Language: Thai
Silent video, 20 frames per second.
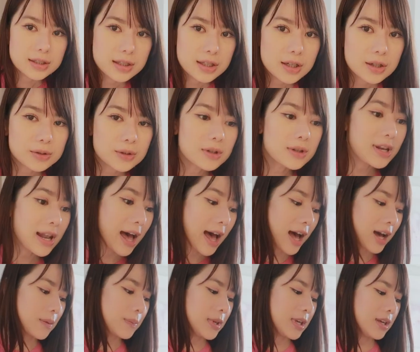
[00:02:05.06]
สิ่งที่เราต้อง
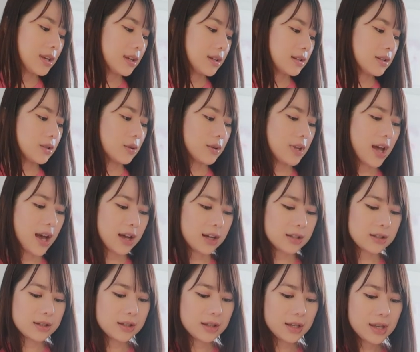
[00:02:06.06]
ล้างมีสองอย่า
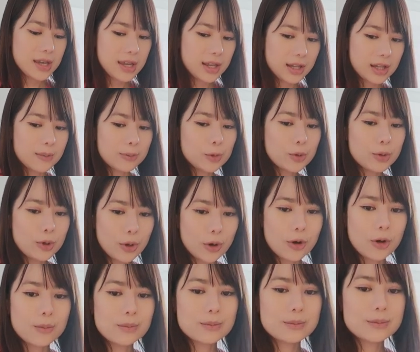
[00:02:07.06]
งคือเห็ดกับต้นหอม